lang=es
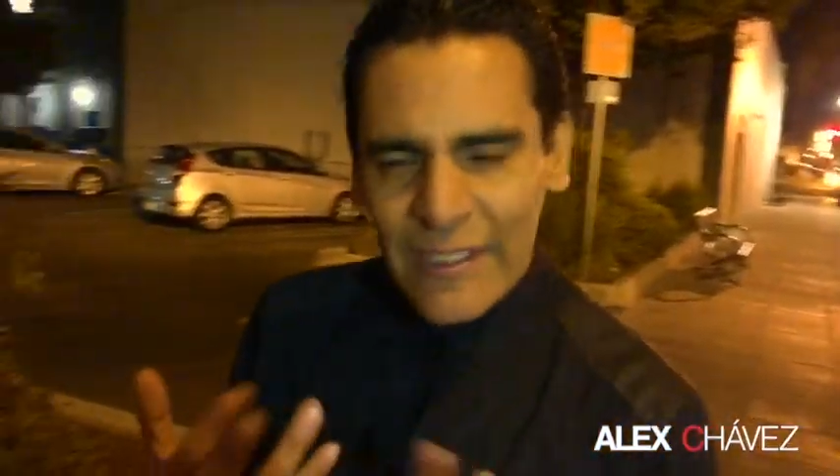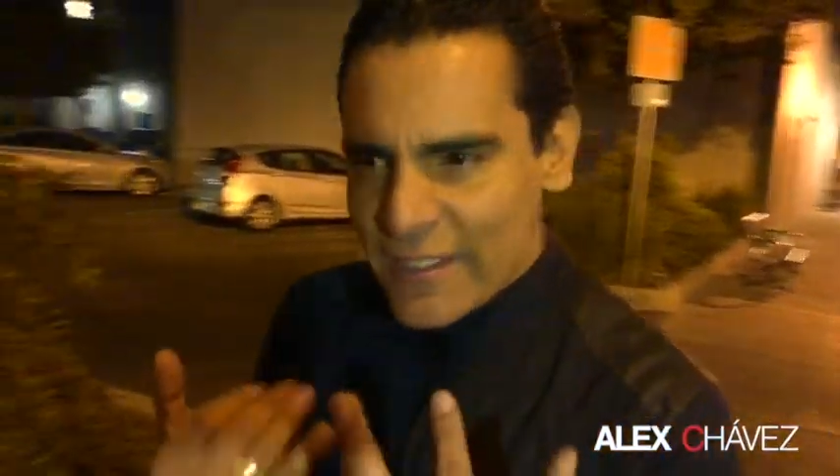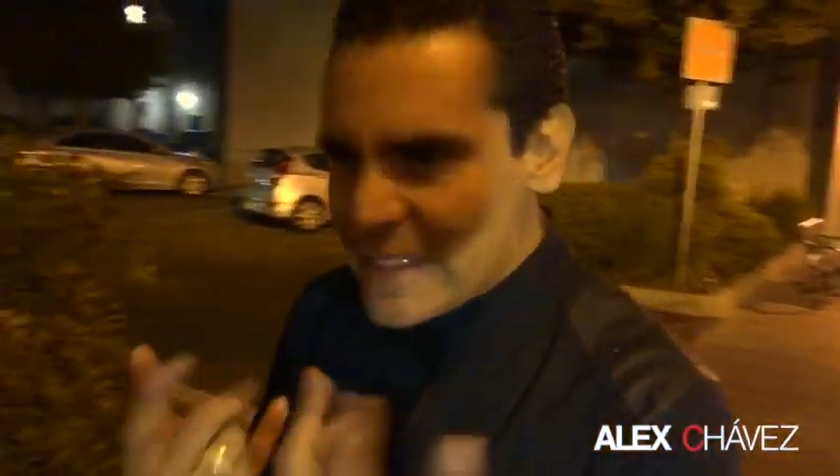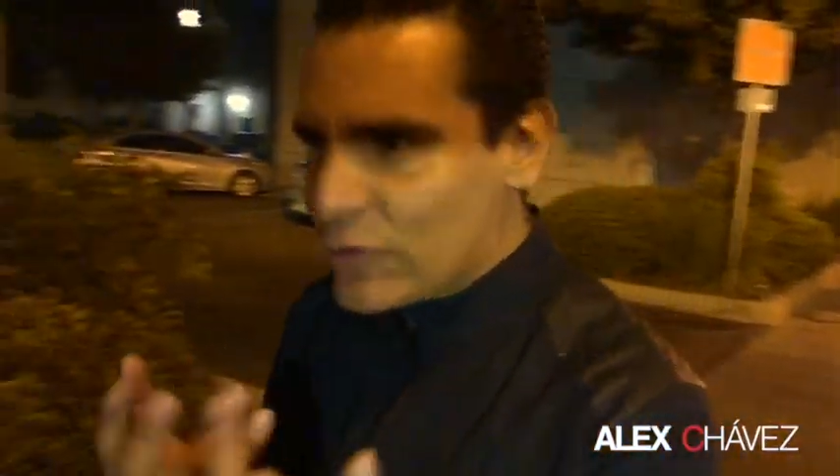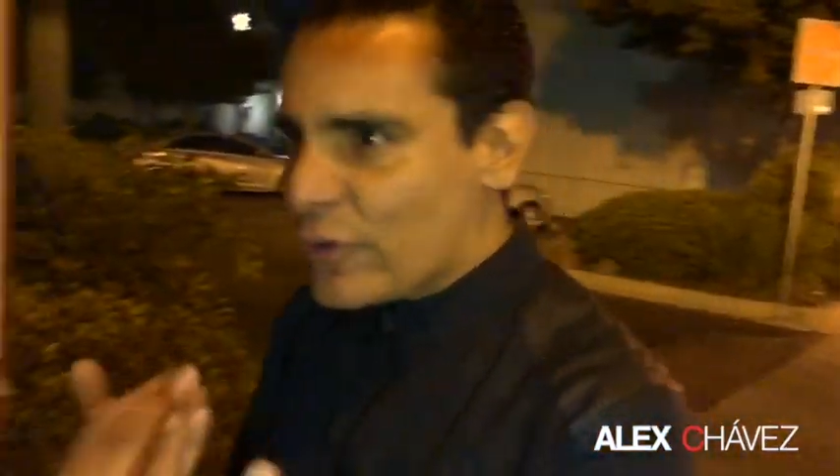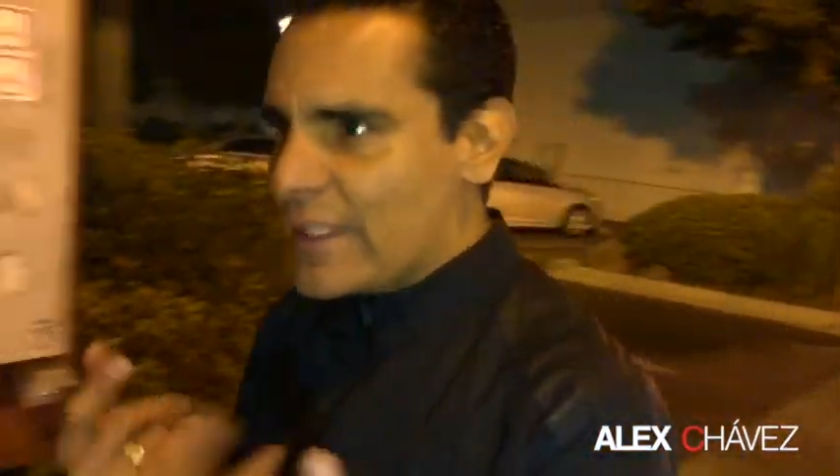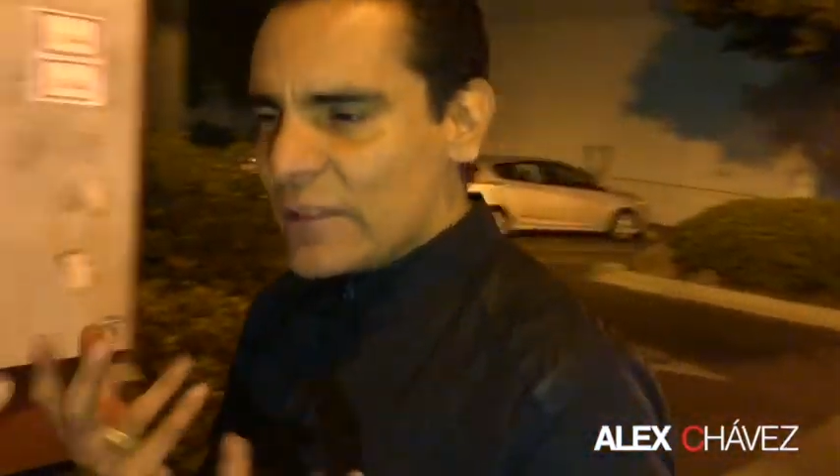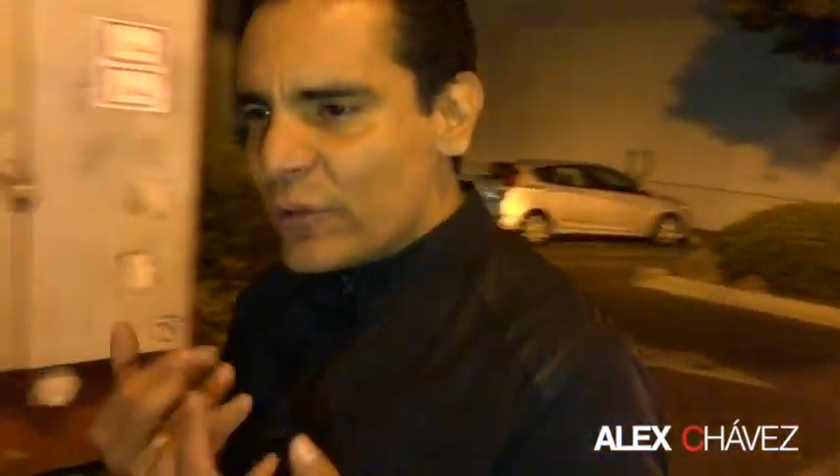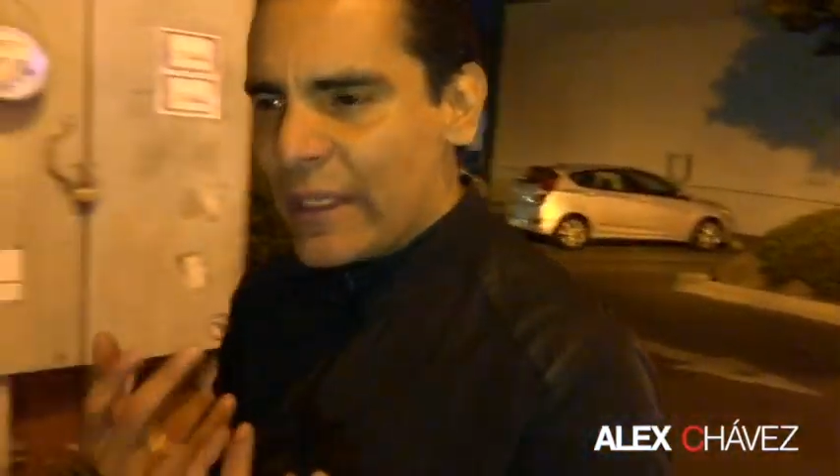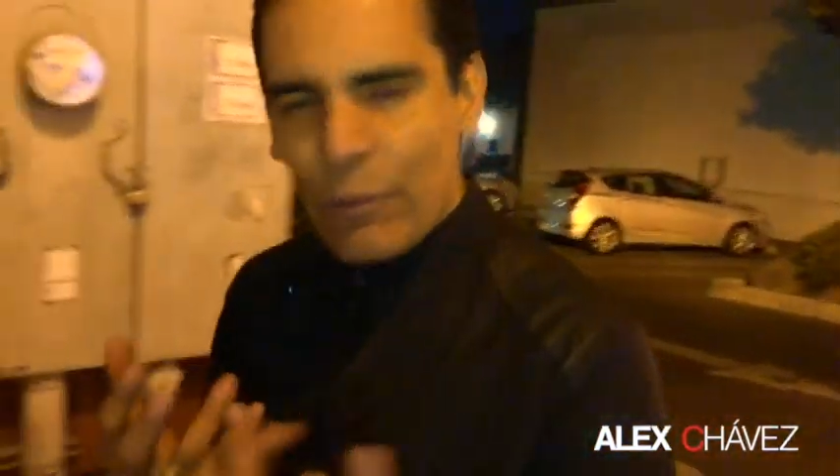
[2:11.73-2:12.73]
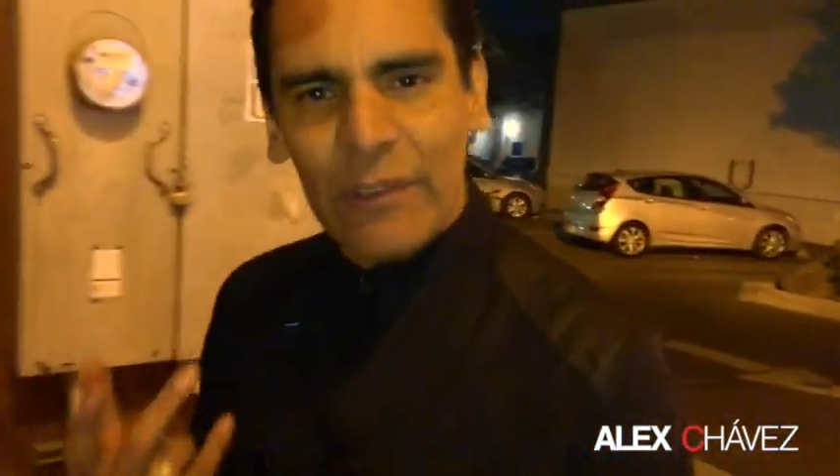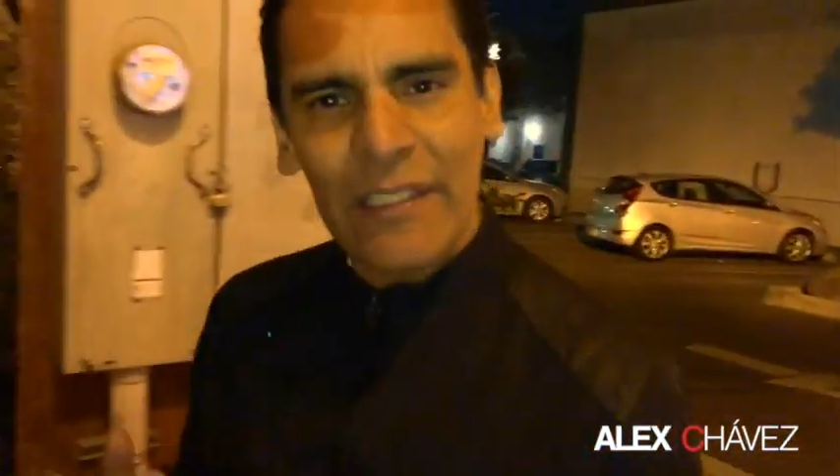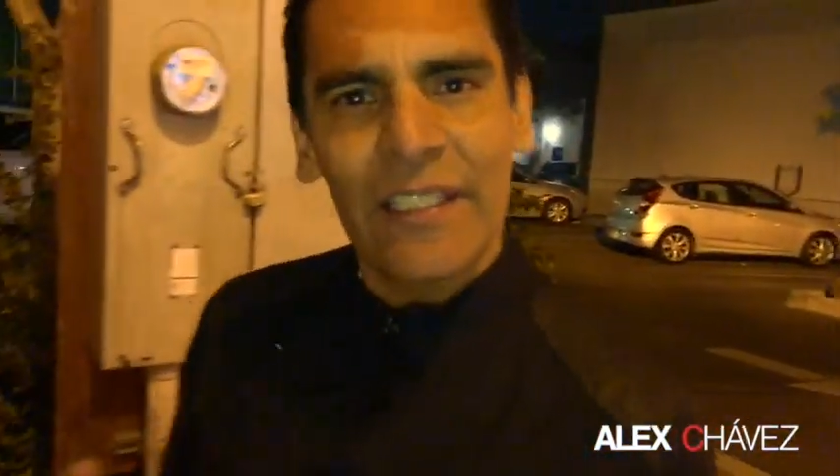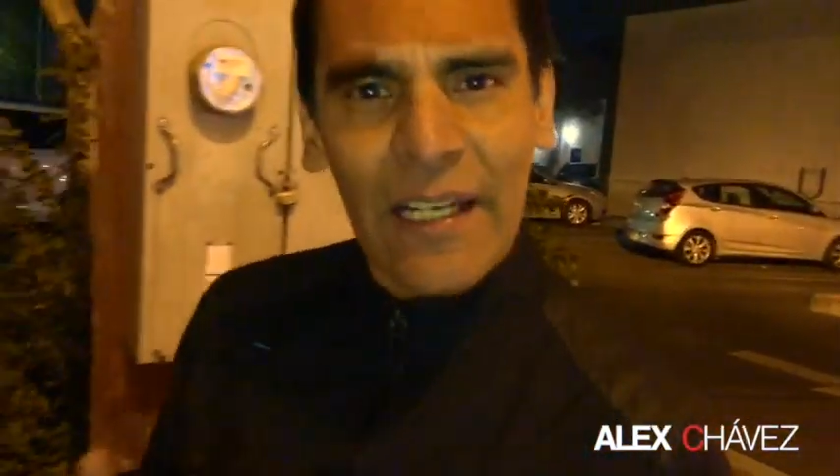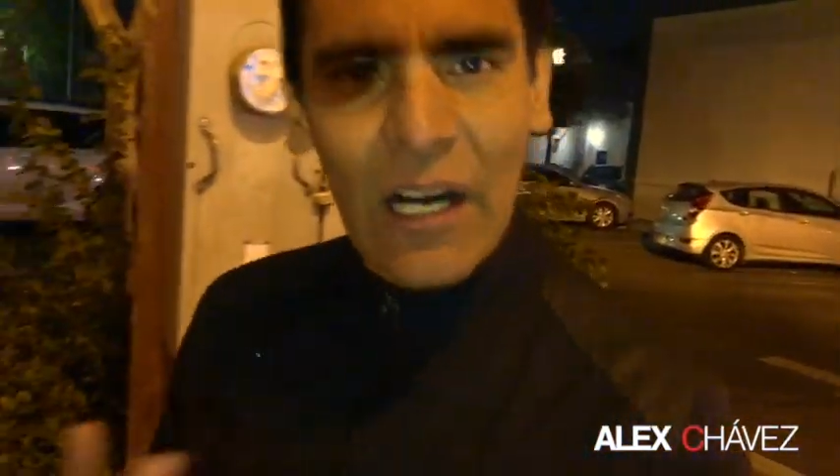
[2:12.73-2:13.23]
diciendo qué es lo que voy a
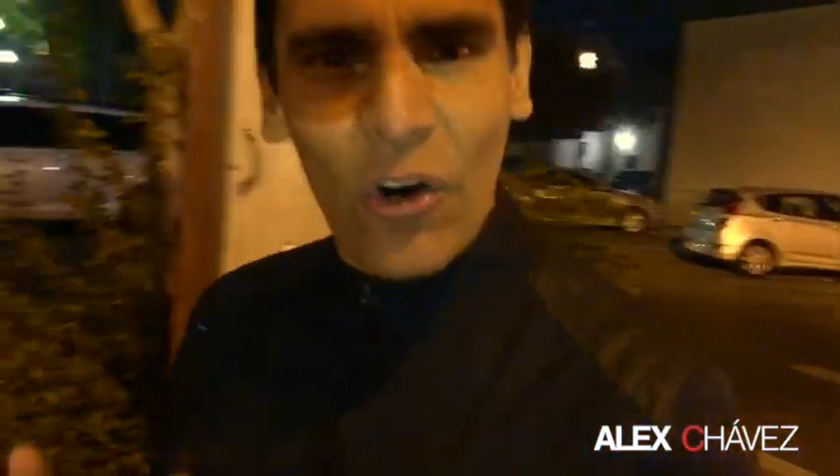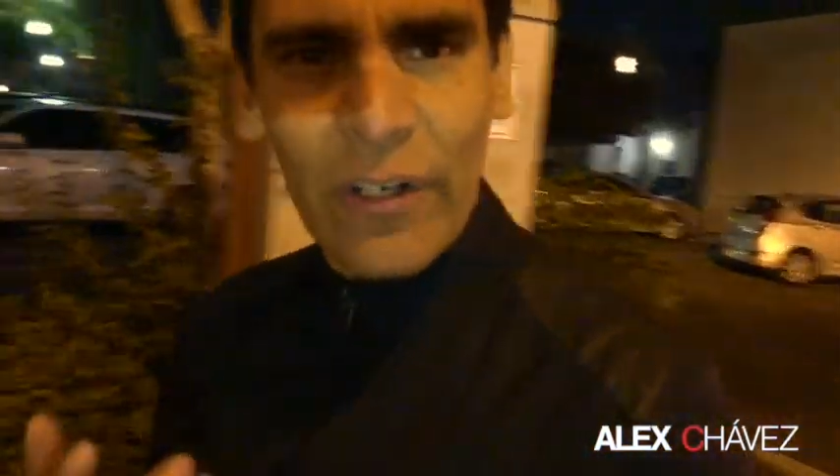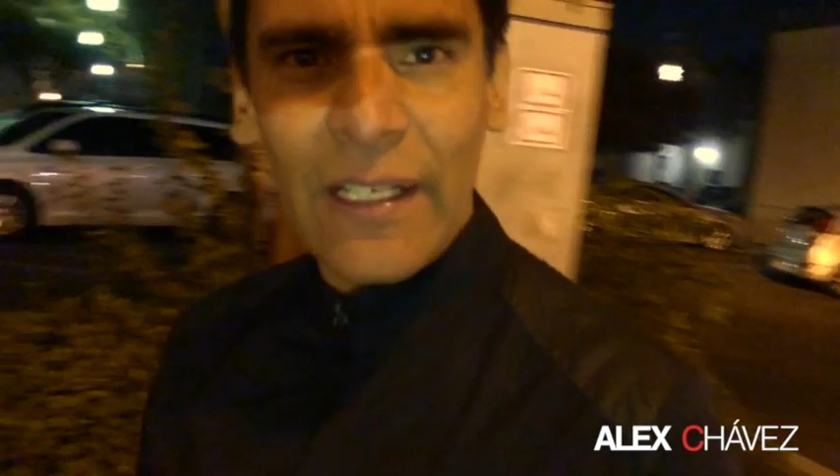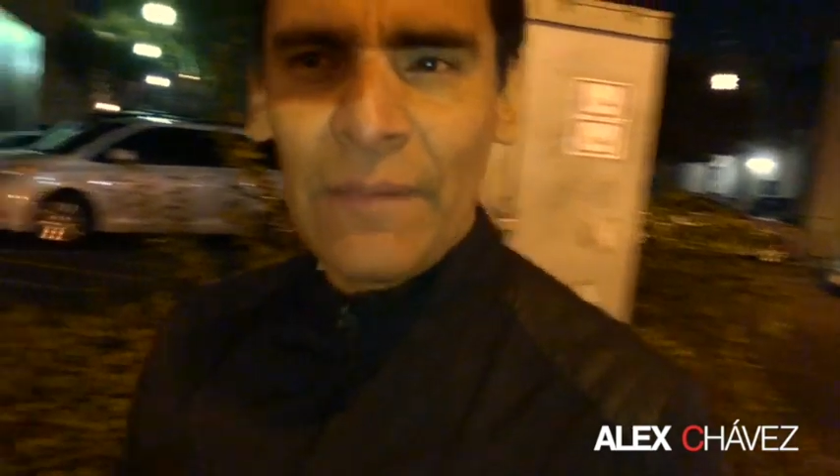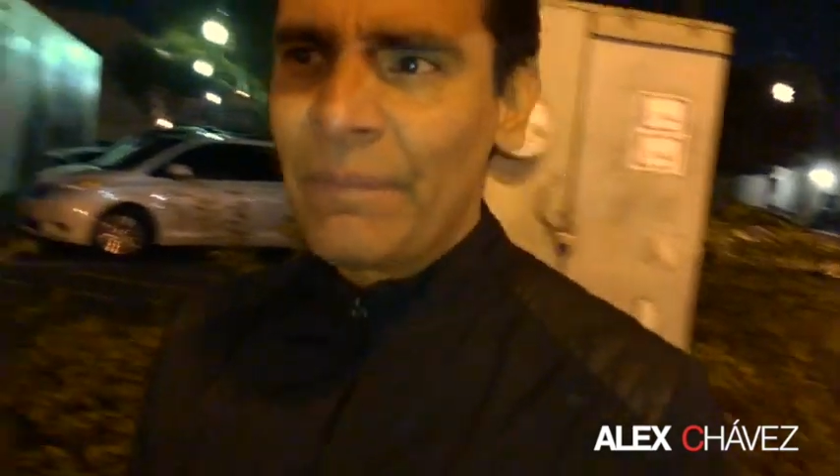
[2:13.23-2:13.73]
hacer ahora.